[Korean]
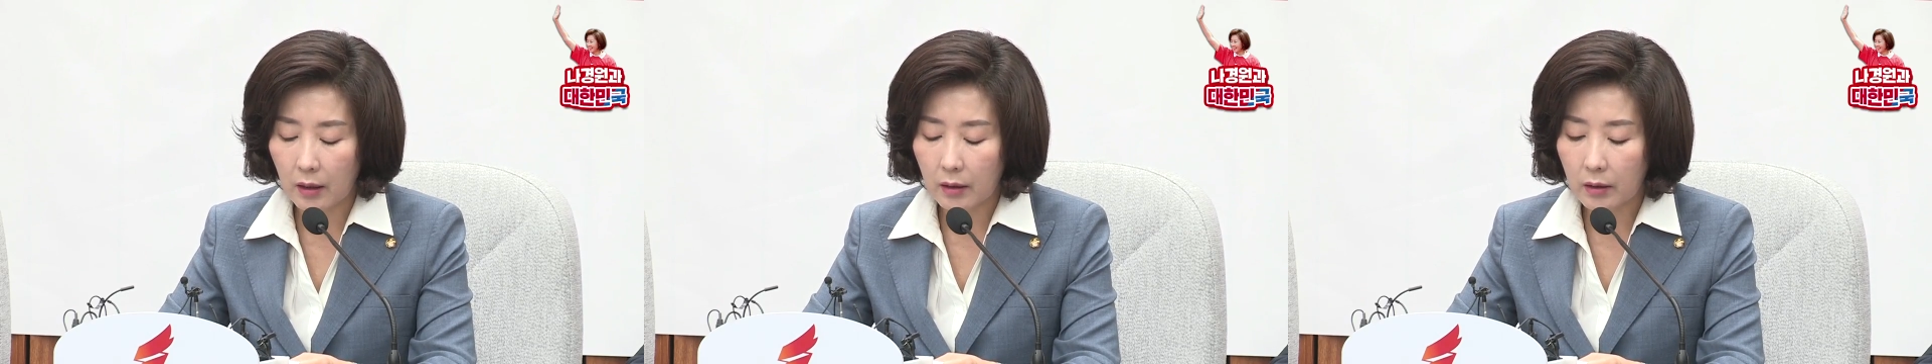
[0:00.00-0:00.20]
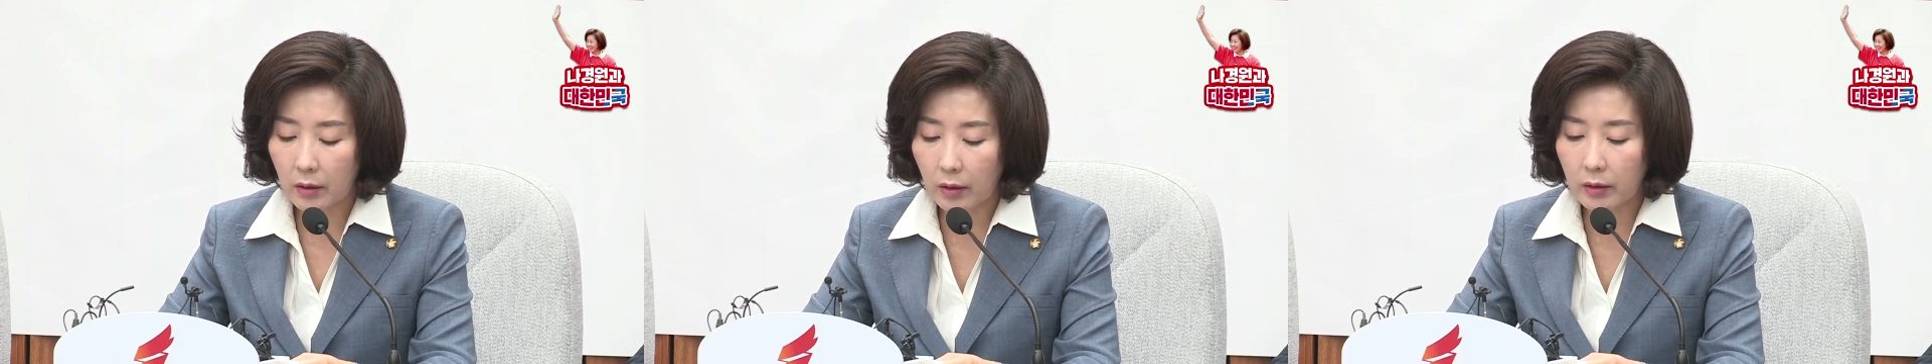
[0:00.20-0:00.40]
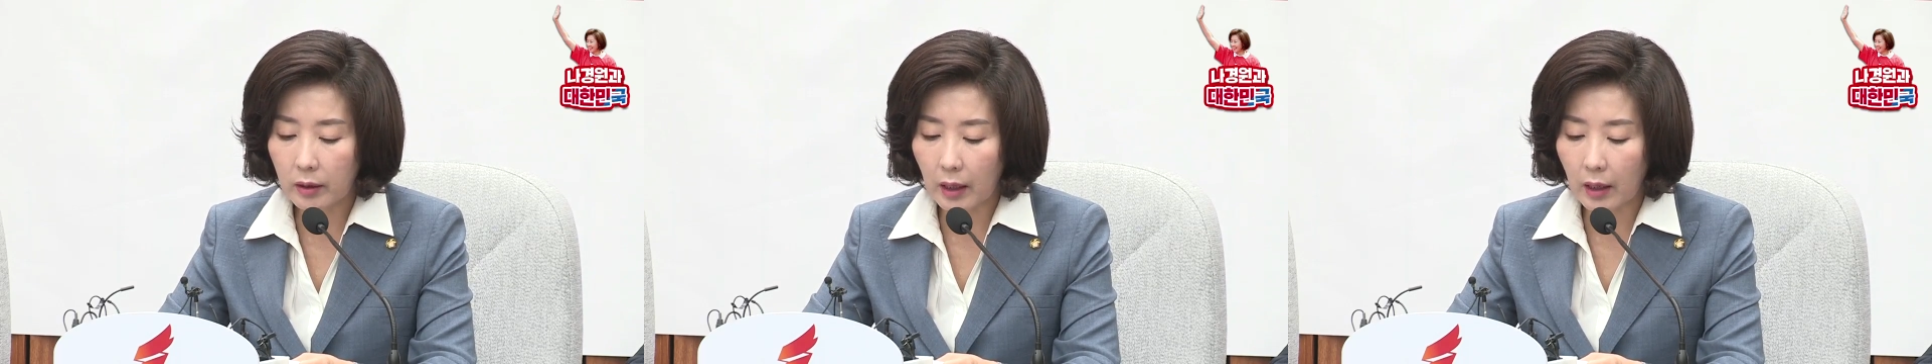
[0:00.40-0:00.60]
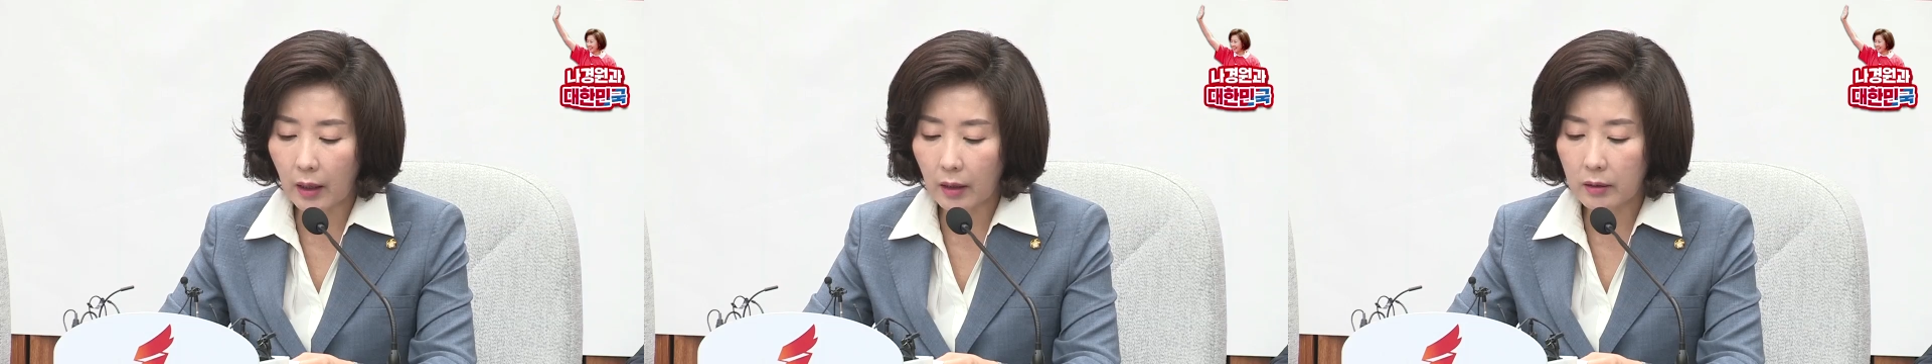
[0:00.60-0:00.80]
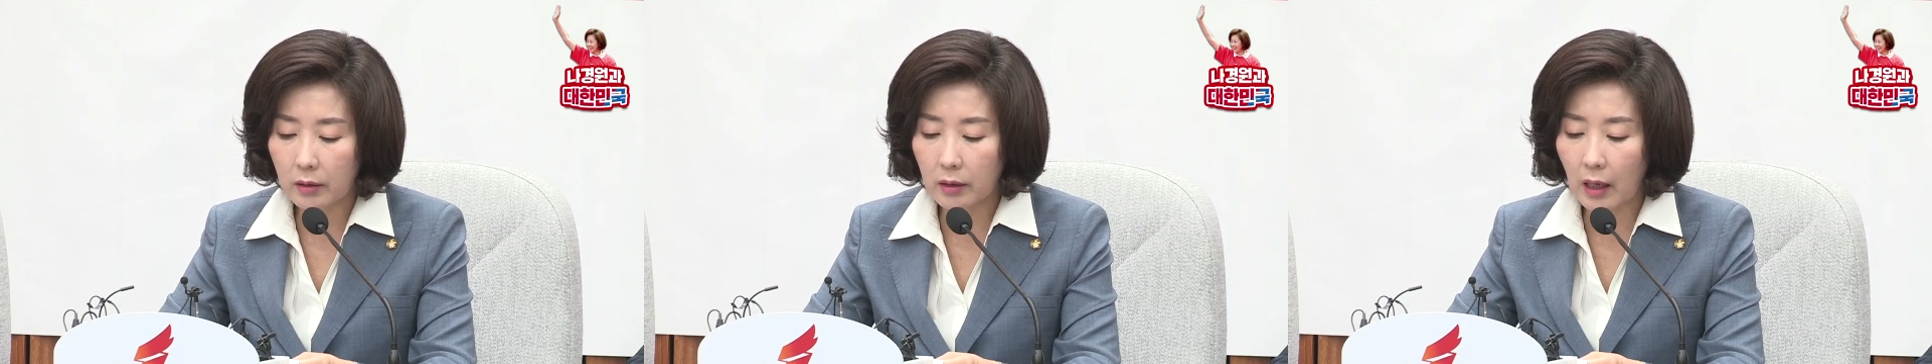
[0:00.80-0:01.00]

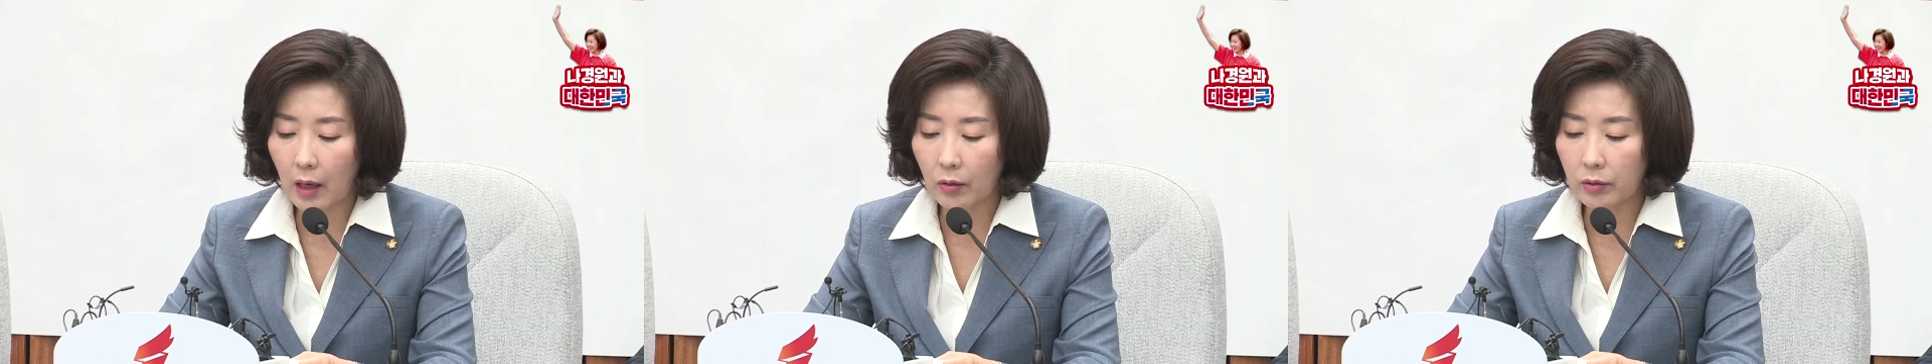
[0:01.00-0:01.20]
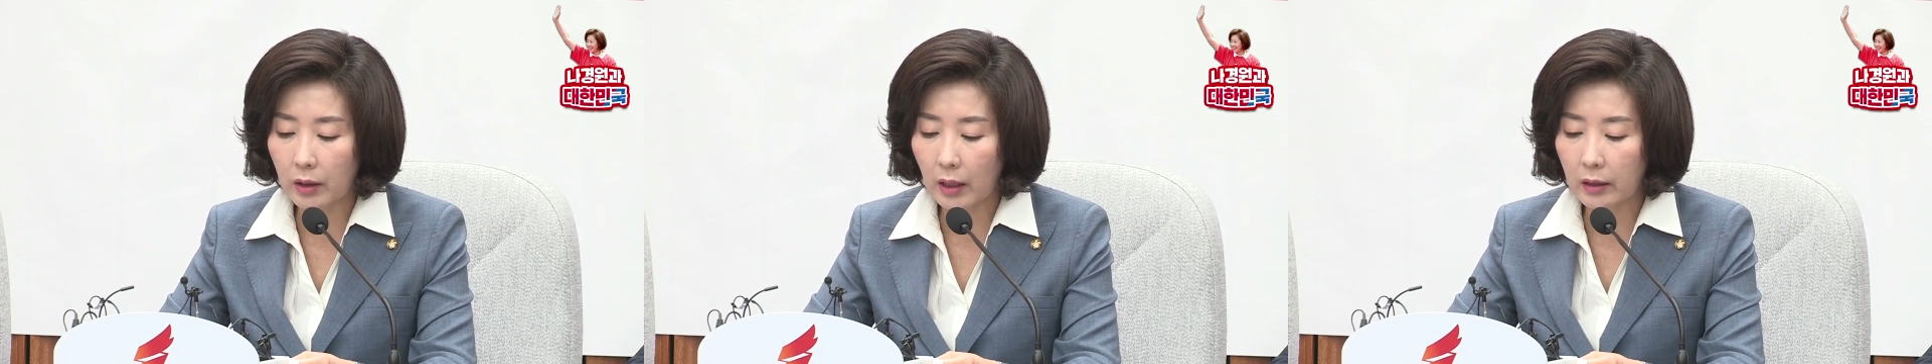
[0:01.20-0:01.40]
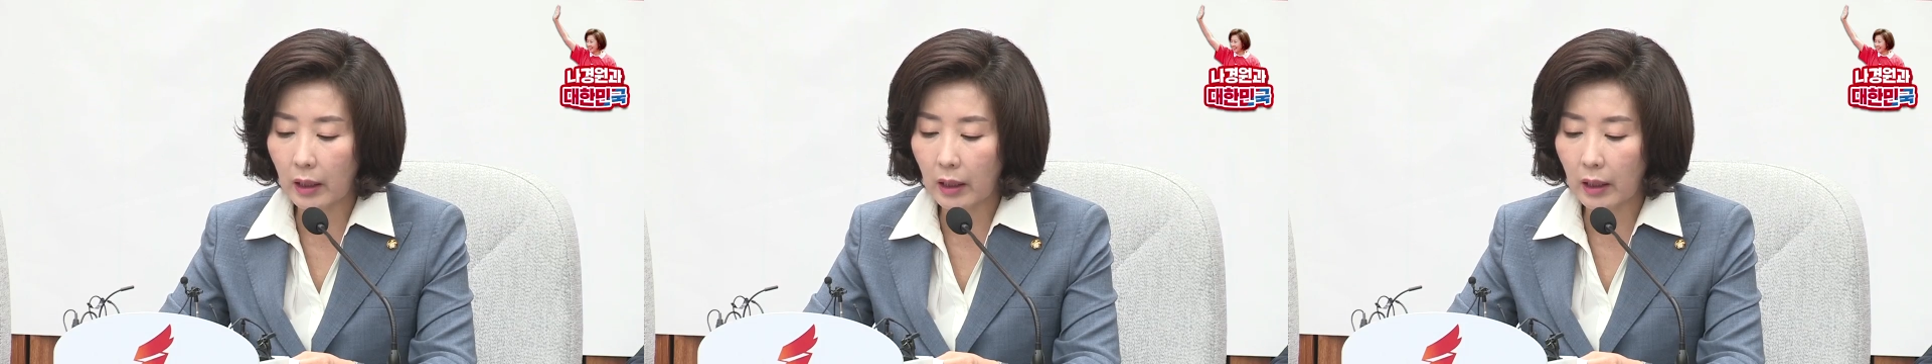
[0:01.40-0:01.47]
그런데 그 가운데